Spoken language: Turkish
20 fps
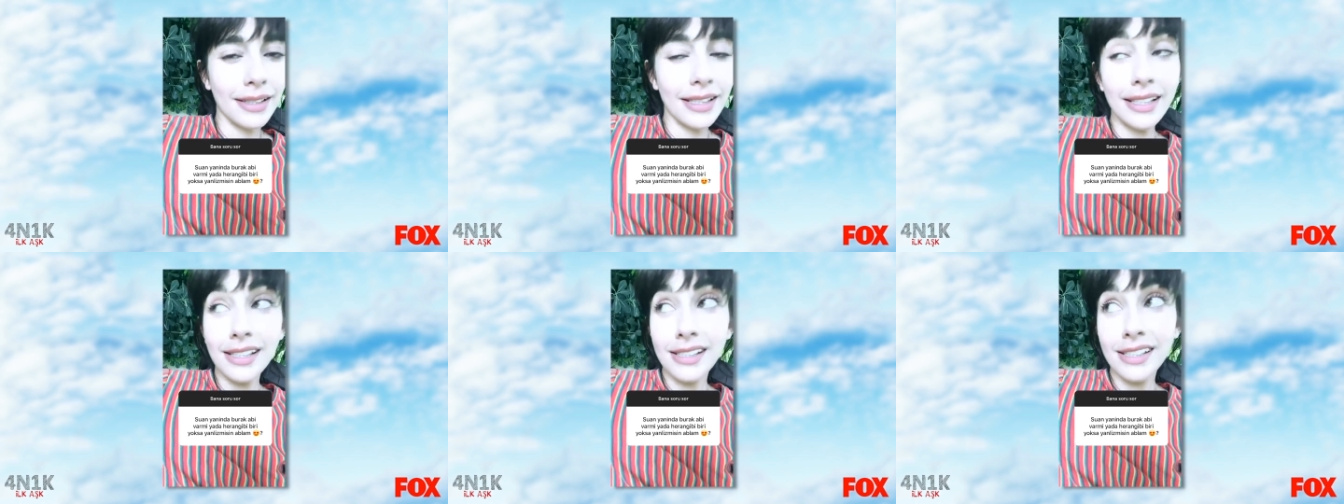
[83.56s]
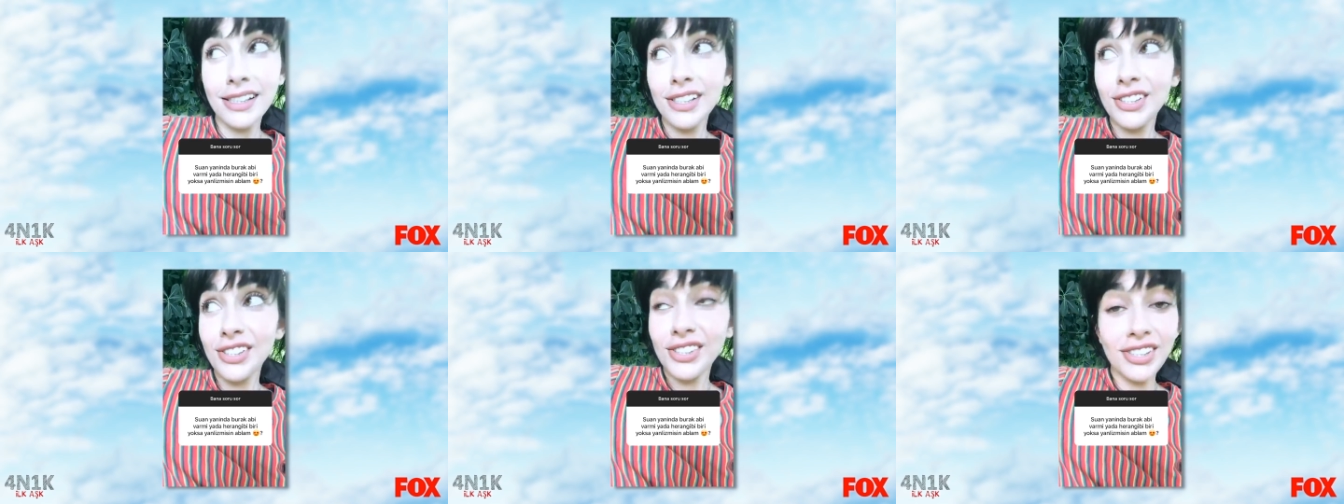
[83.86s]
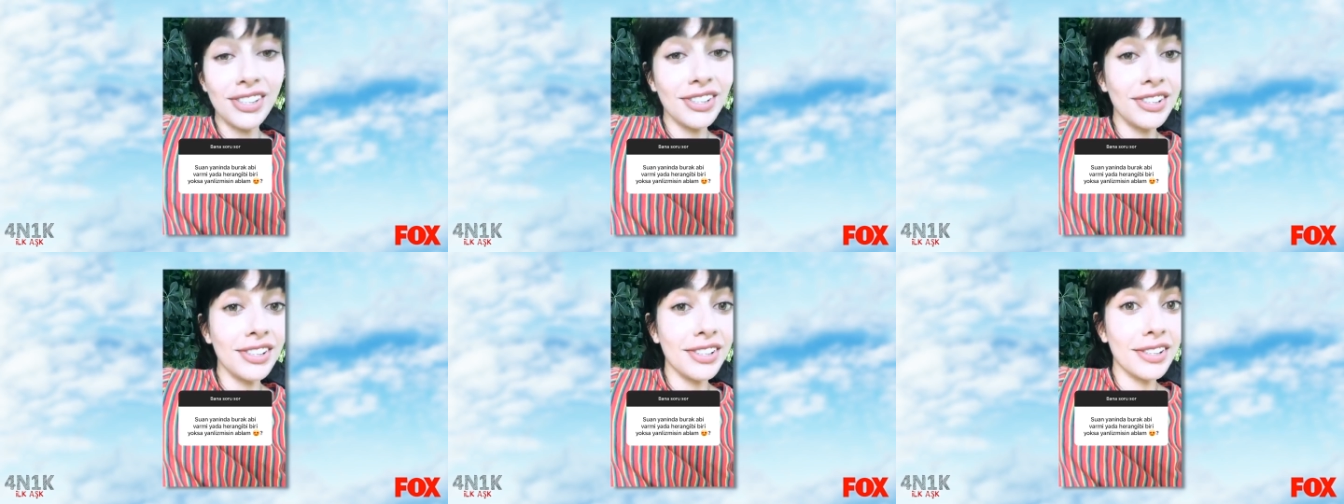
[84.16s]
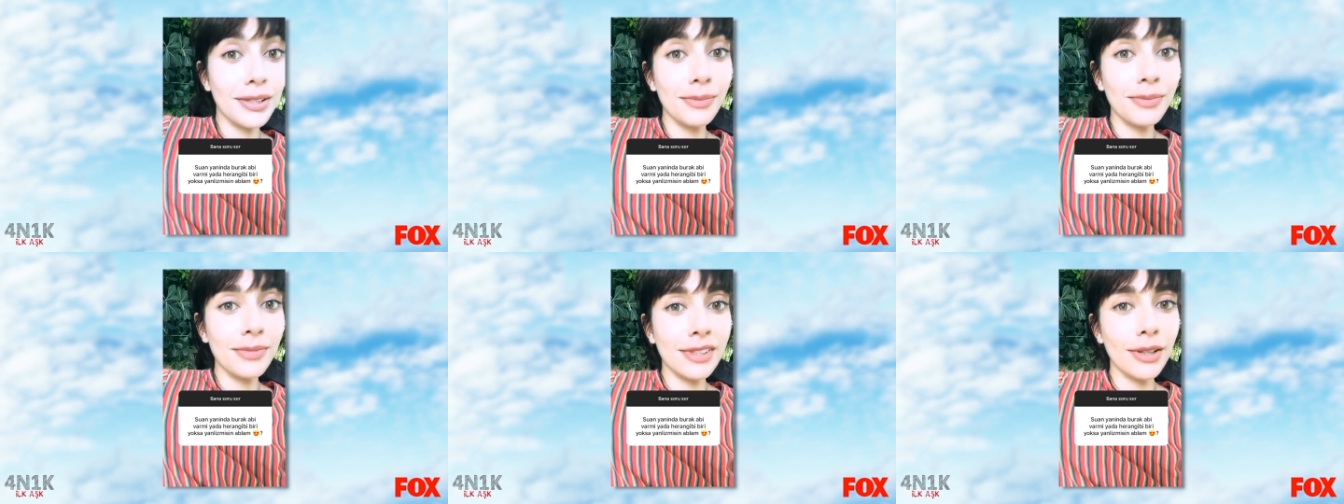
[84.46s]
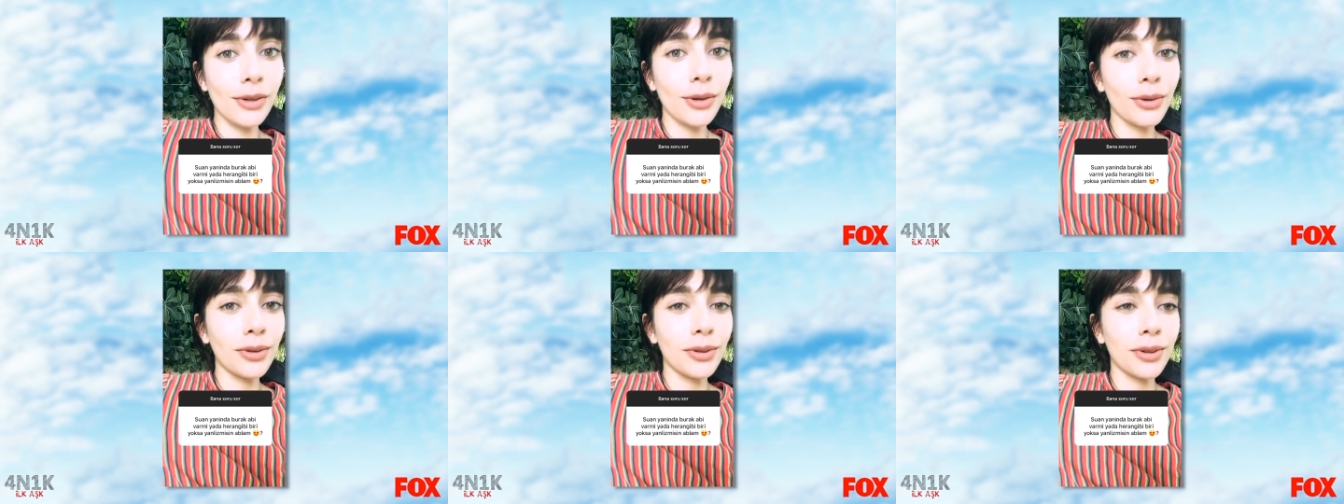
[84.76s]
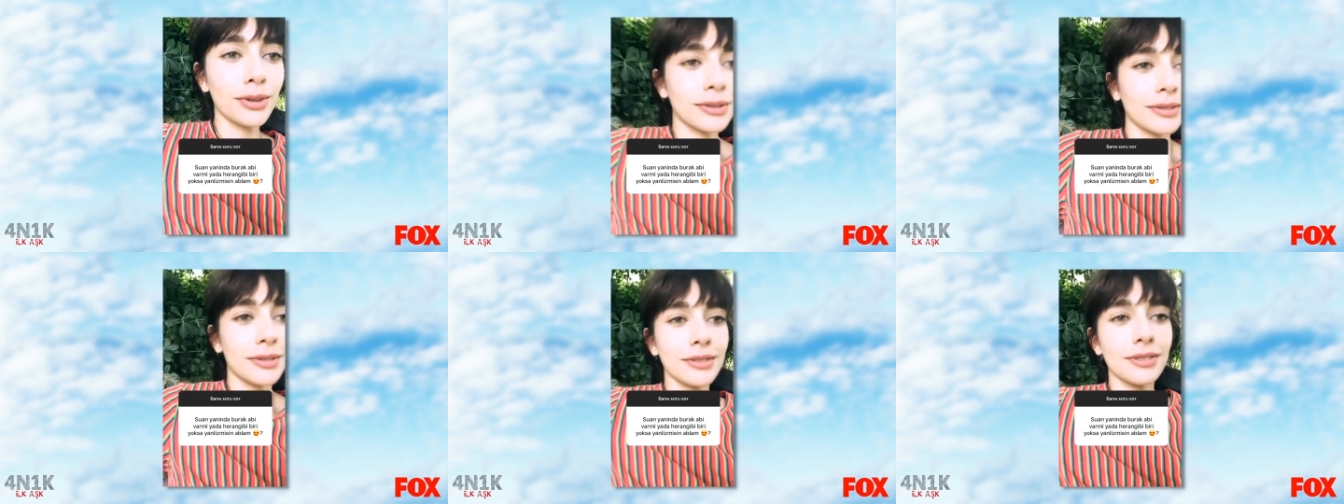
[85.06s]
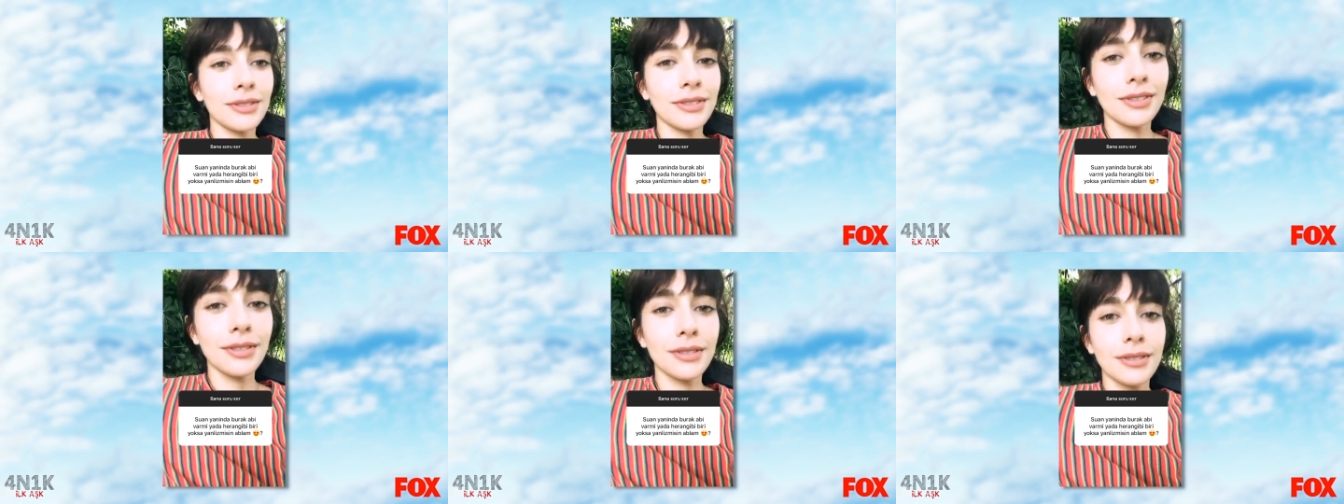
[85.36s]
Hiç, hiç hiç hiç kimse yok
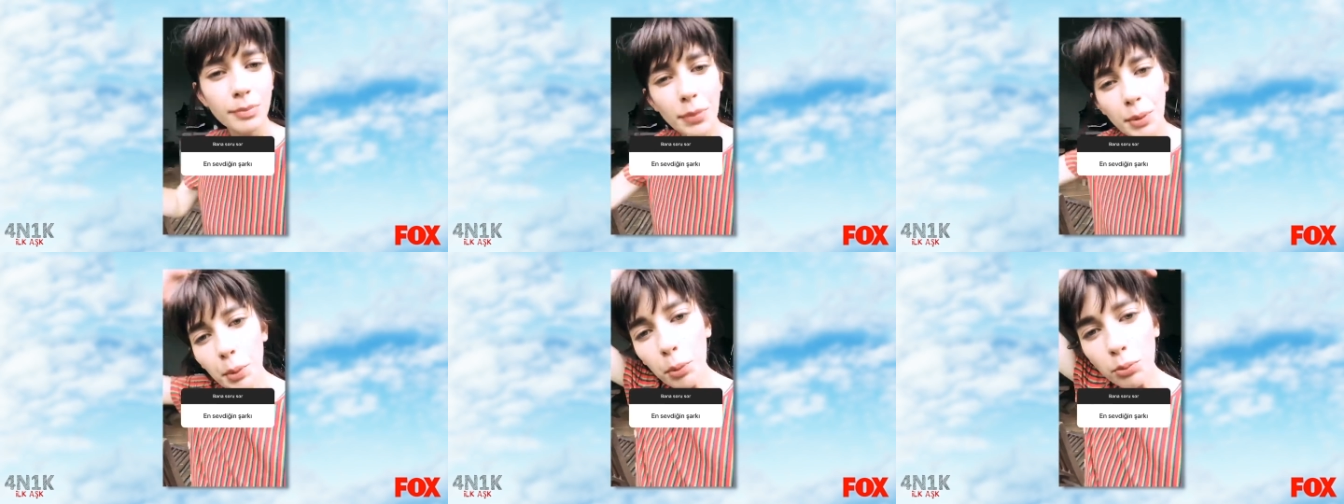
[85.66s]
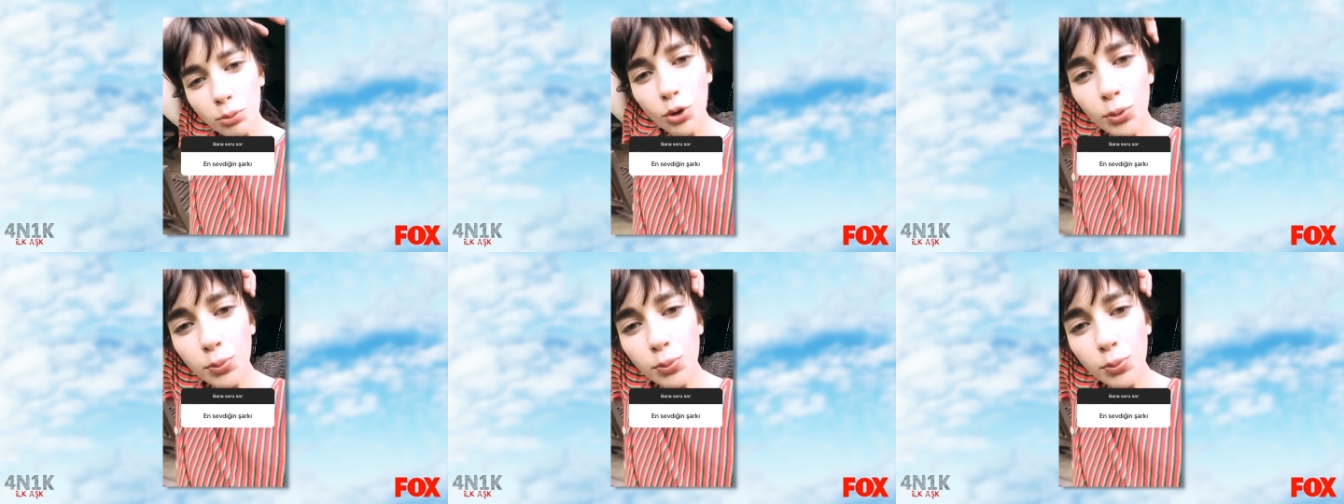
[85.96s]
bilmiyorum